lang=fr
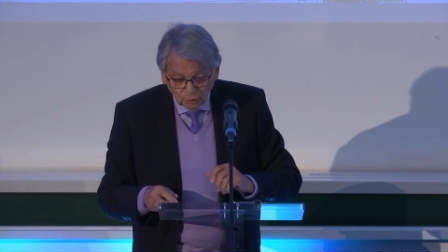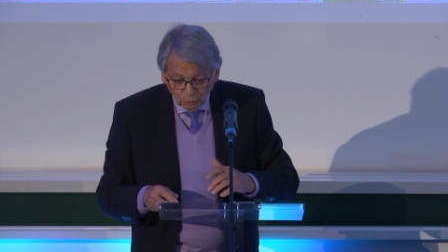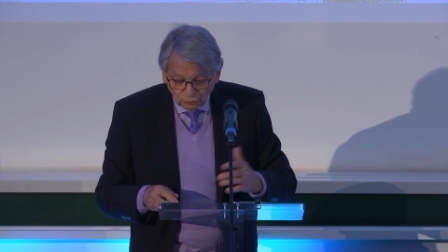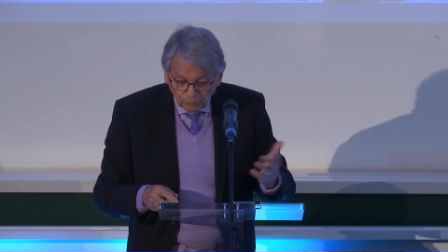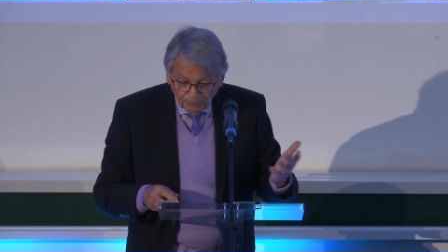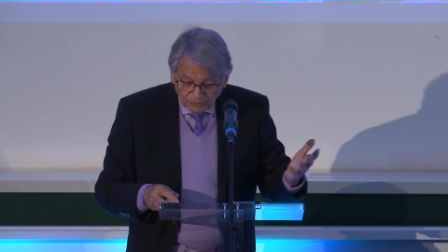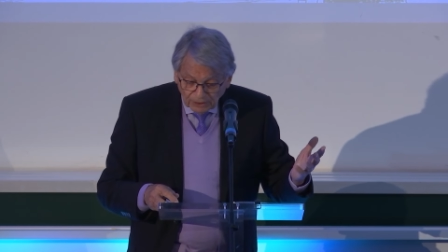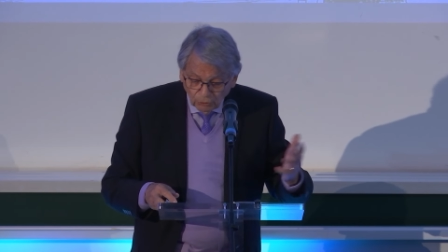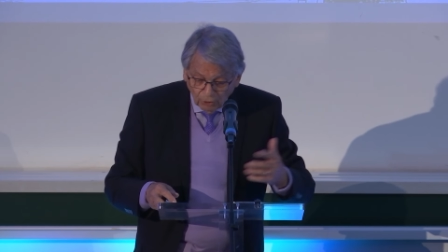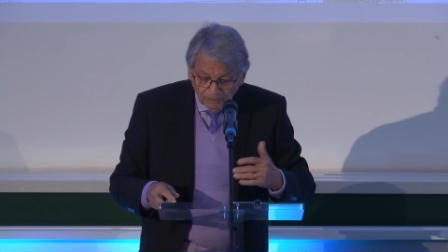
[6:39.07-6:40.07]
On se prend
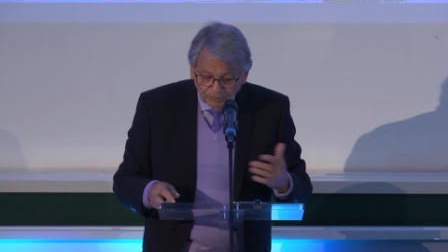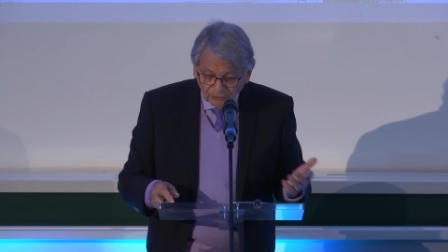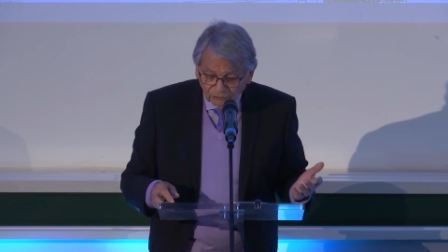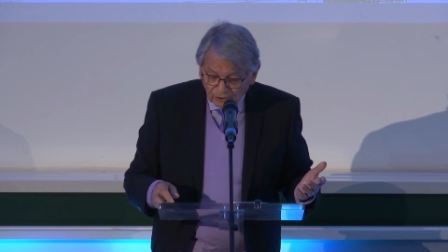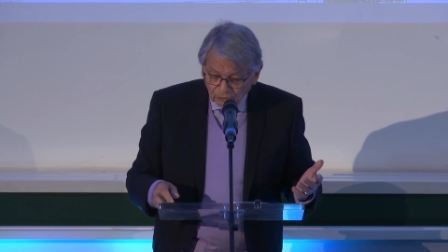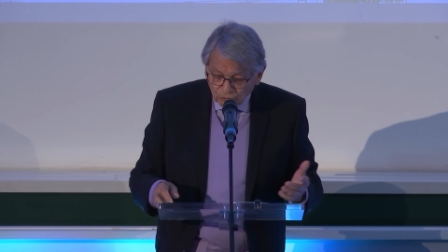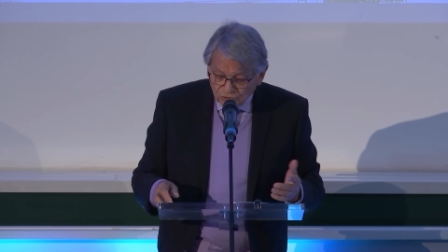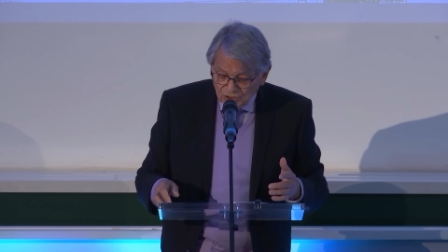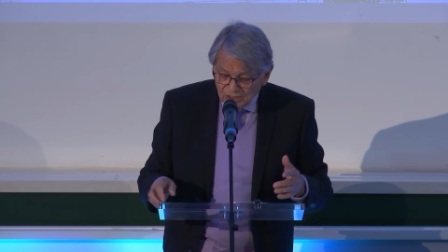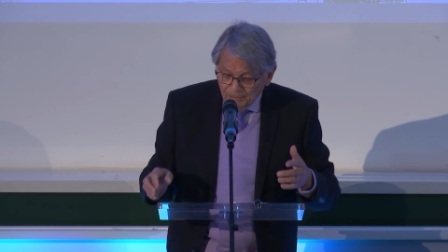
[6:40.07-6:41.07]
alors à penser que
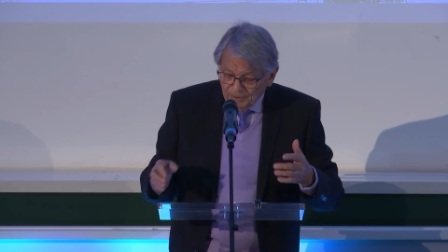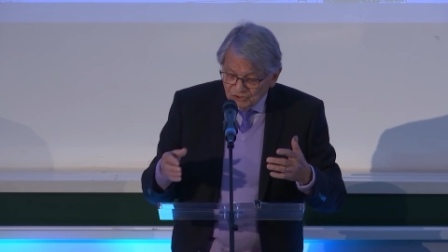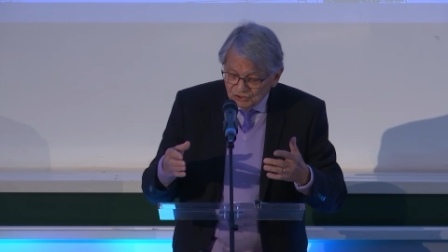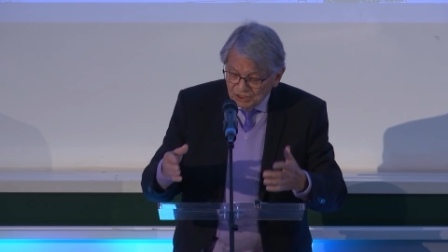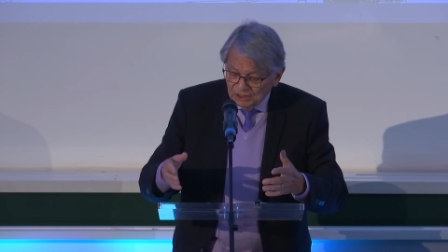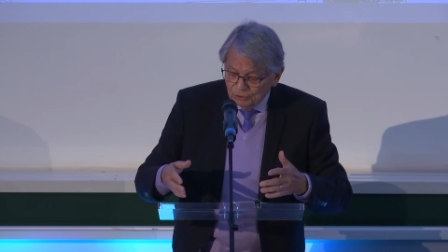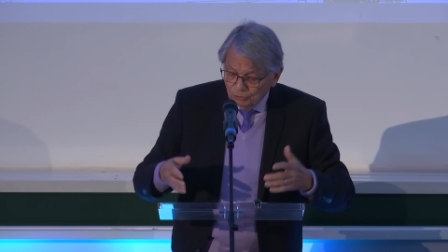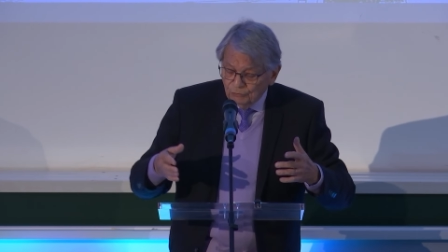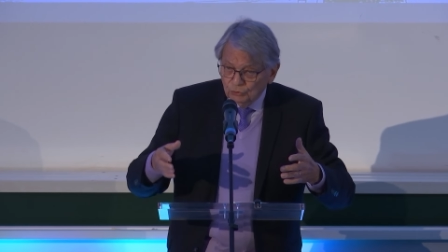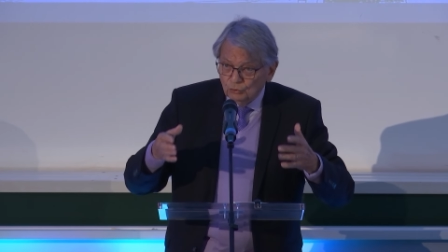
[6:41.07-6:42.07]
si la médecine est
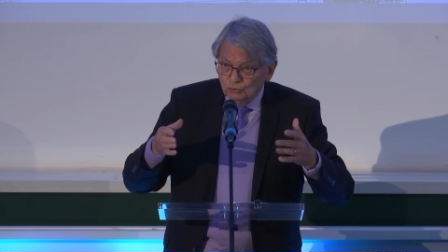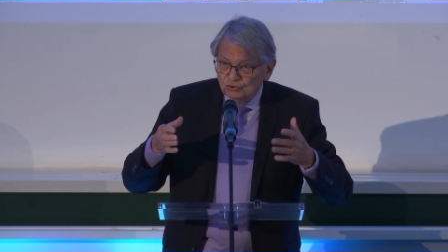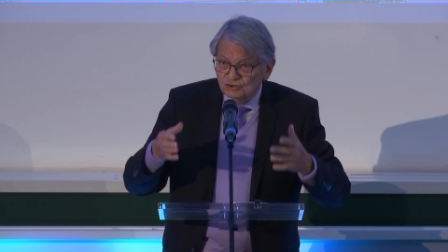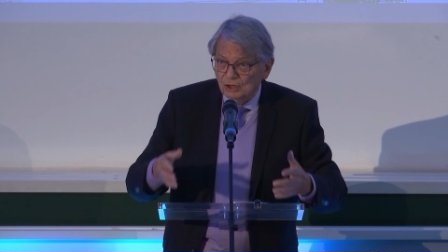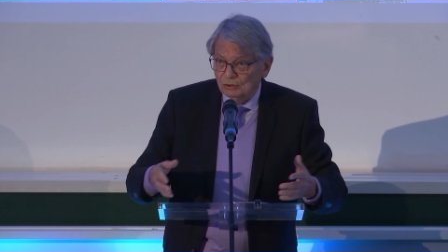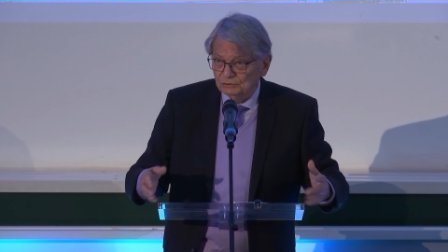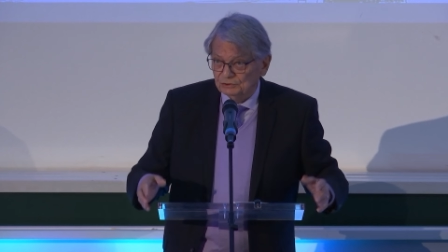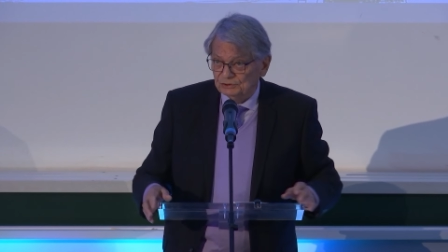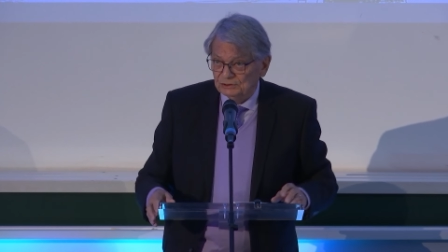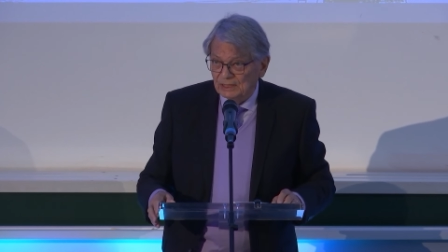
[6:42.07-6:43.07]
devenue une
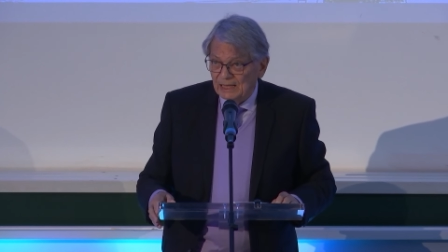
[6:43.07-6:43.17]
science,